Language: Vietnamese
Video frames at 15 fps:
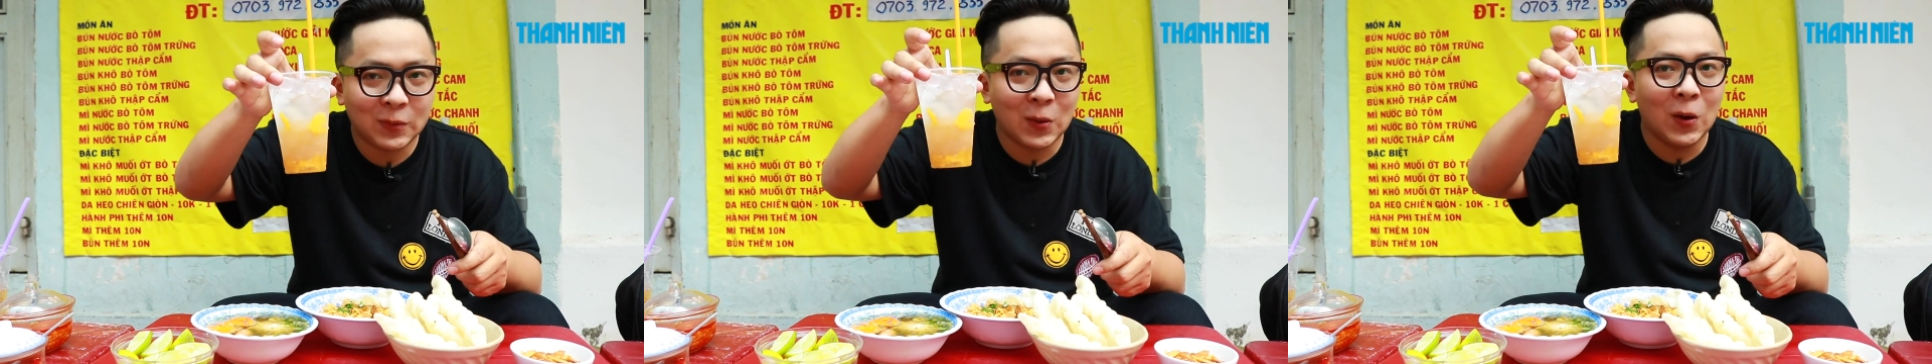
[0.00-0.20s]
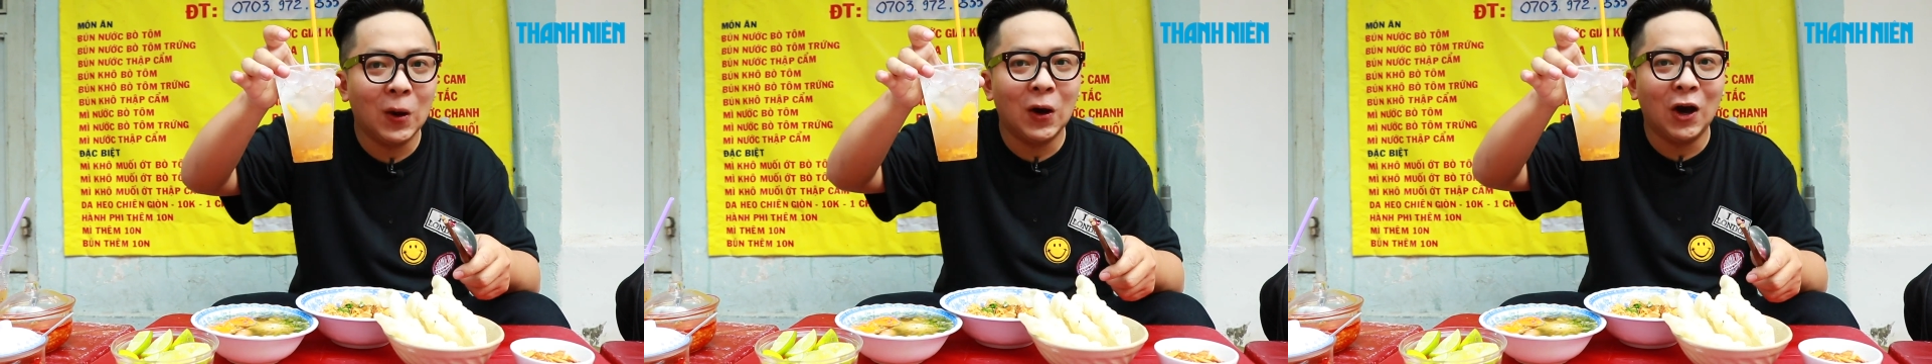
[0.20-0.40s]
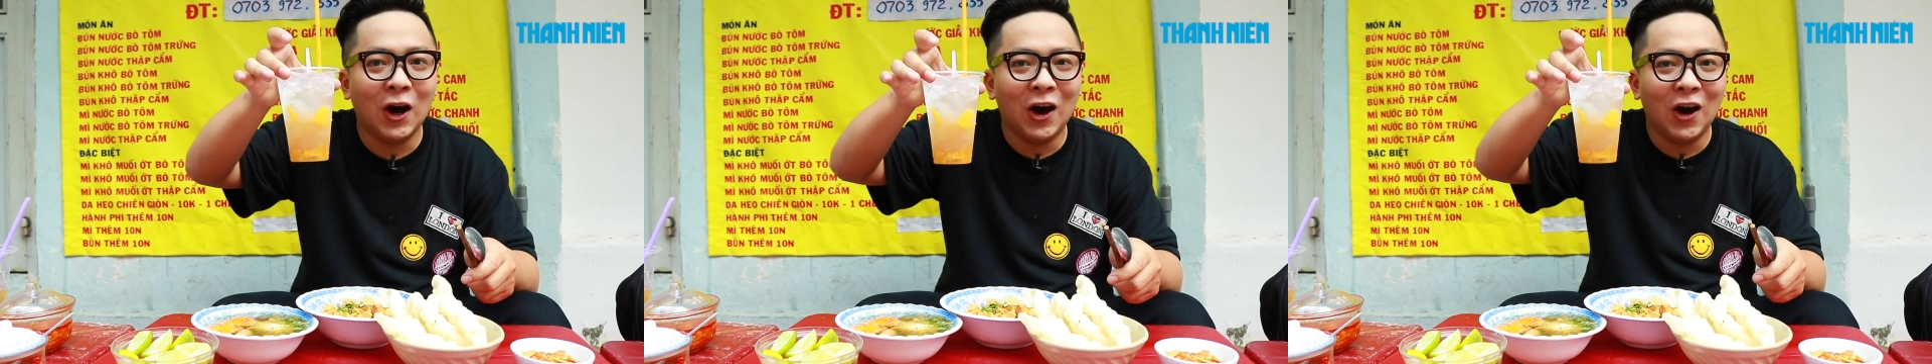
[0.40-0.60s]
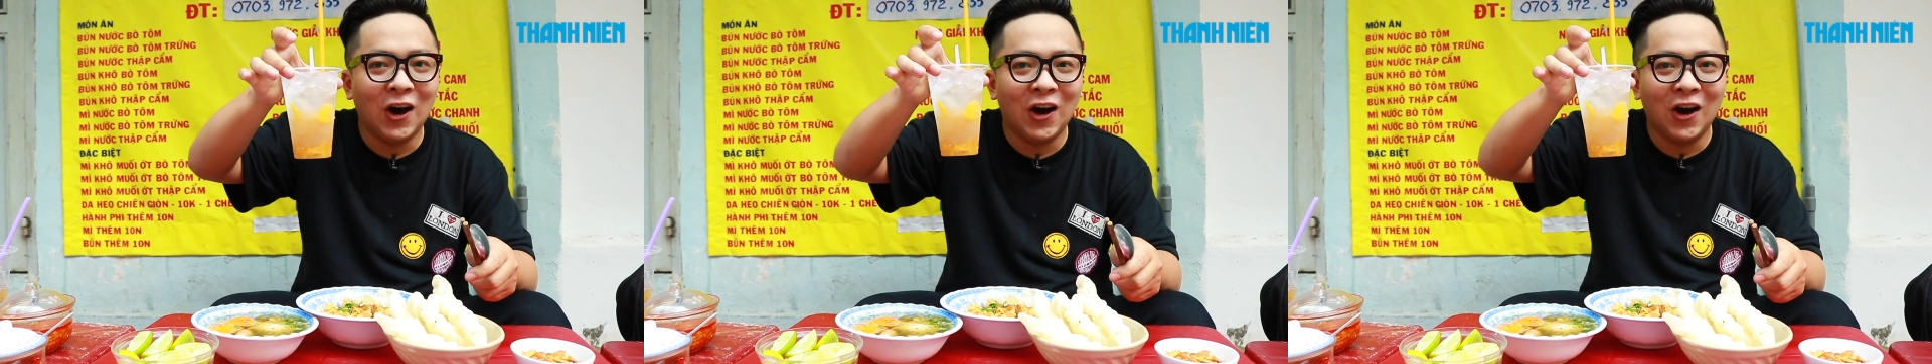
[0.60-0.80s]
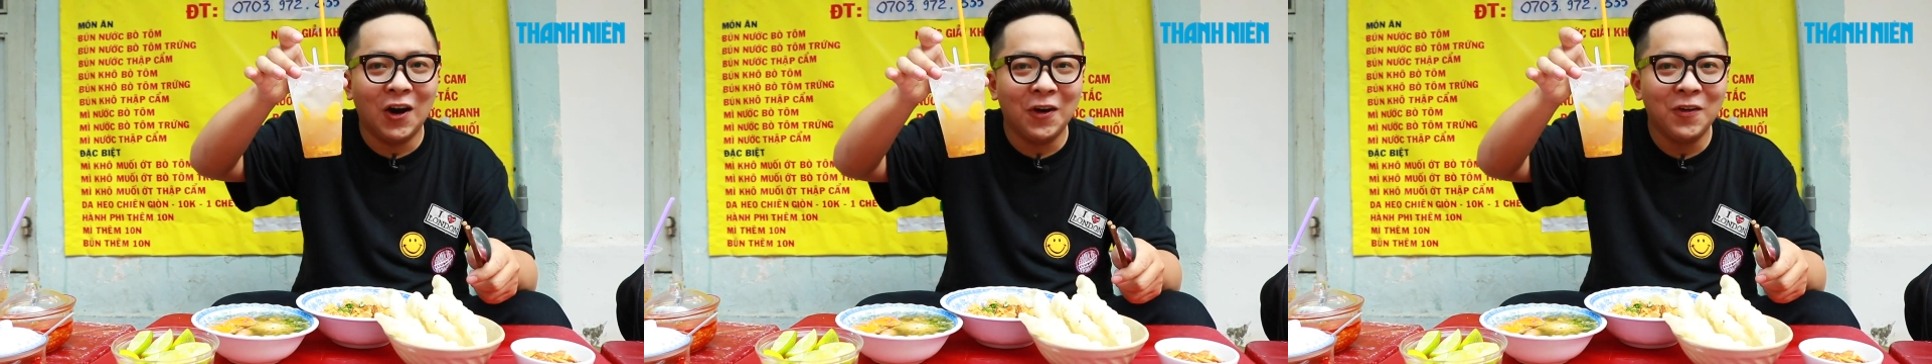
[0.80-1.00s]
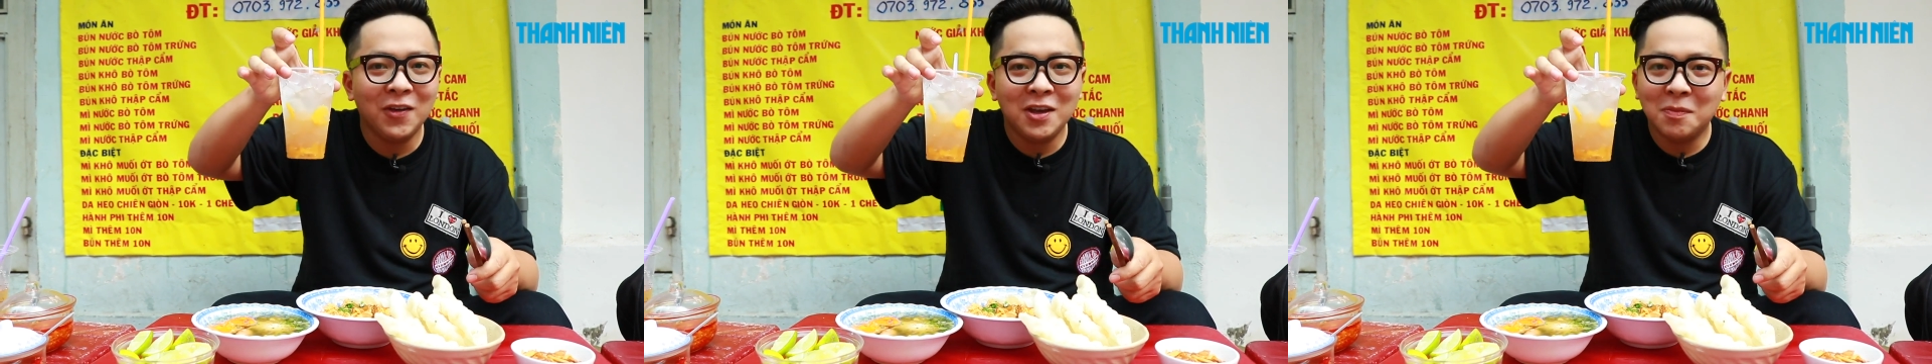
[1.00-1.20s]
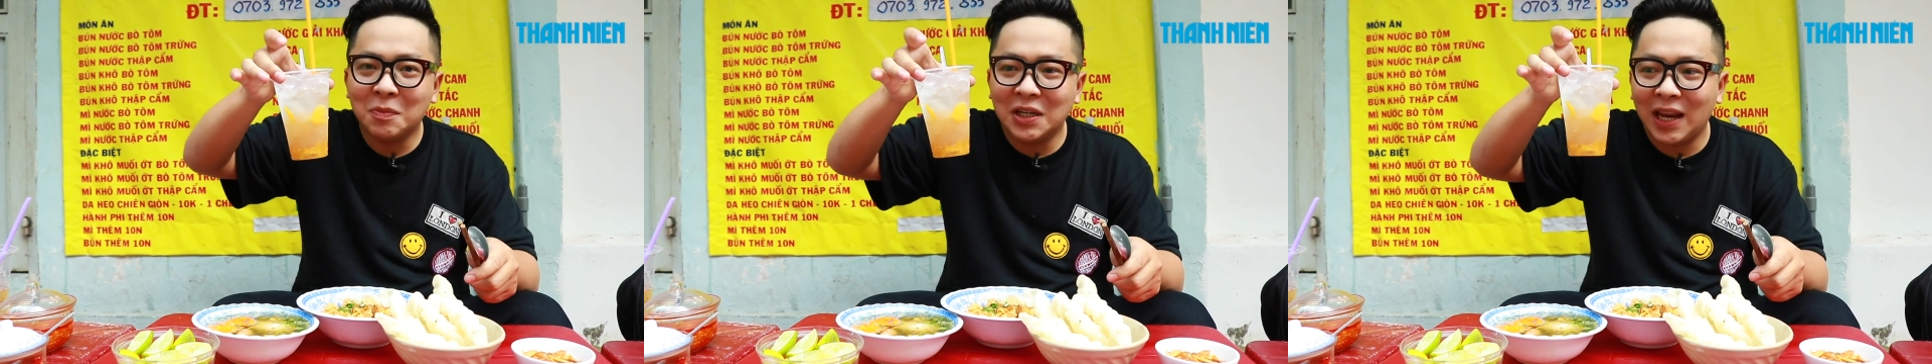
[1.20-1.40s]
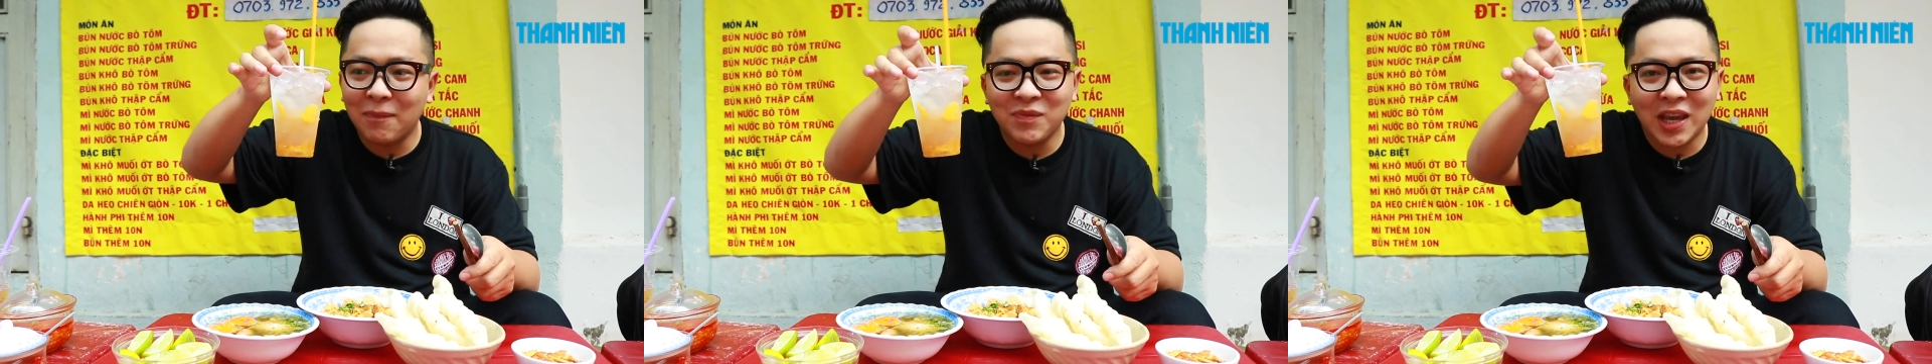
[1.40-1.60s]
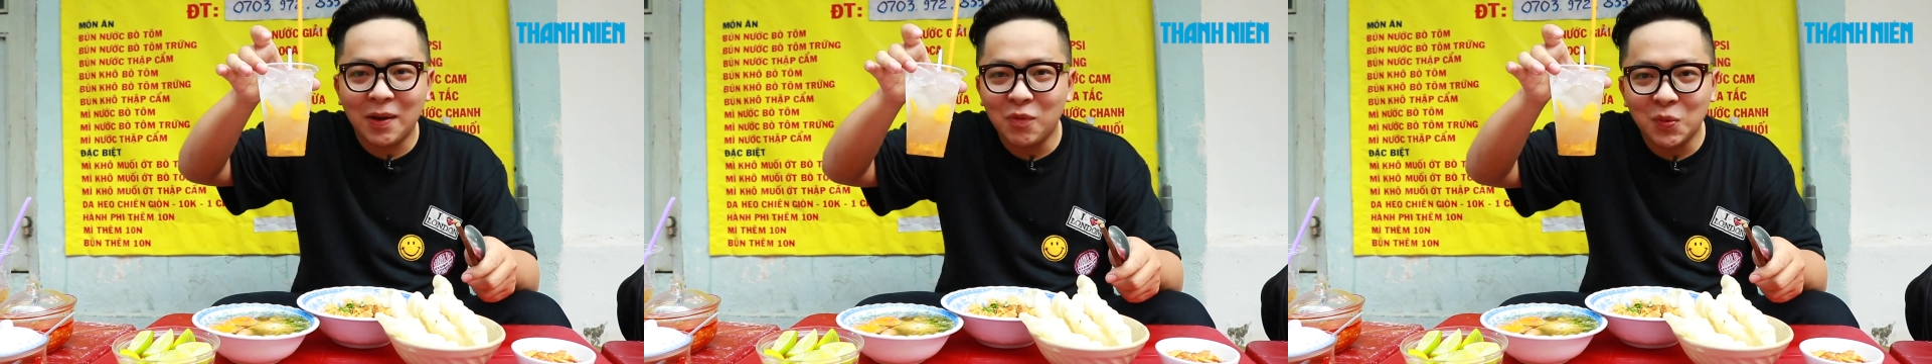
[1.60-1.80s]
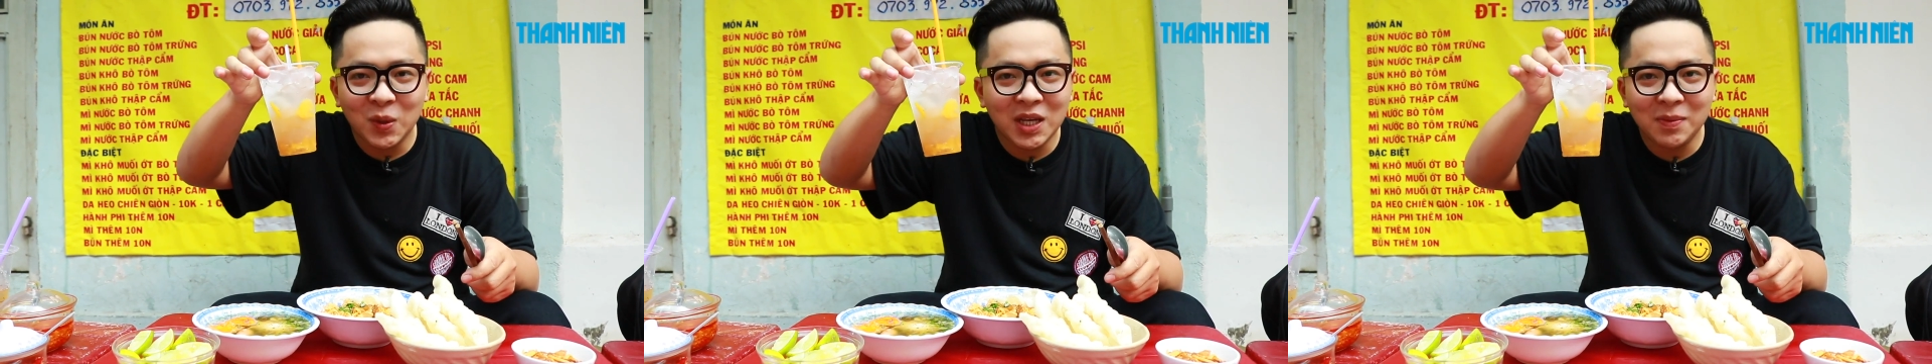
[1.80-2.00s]
15.000
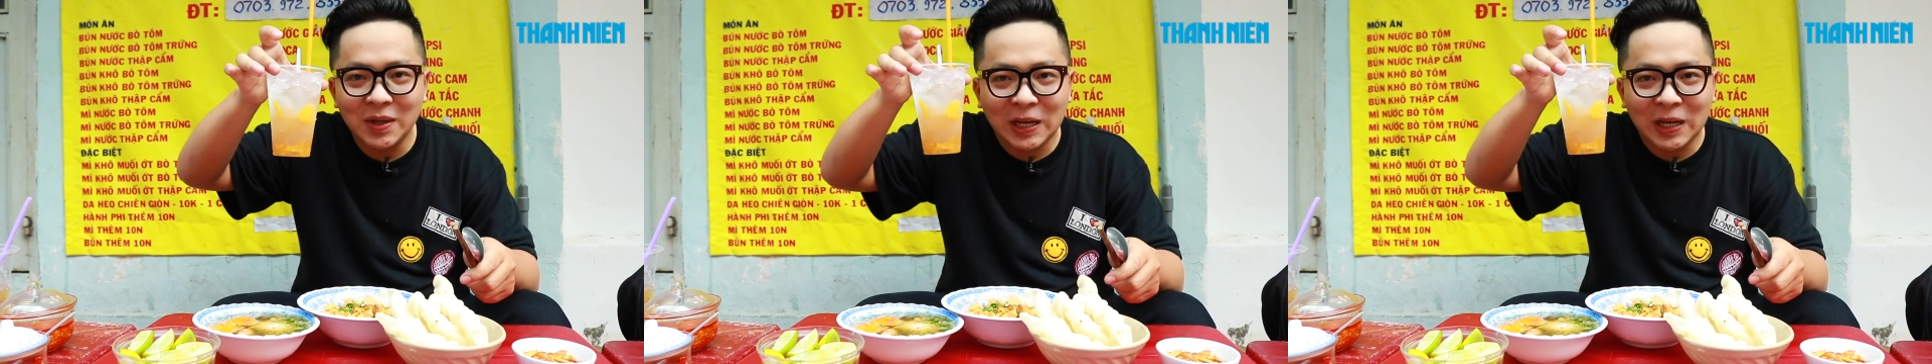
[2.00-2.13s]
một ly,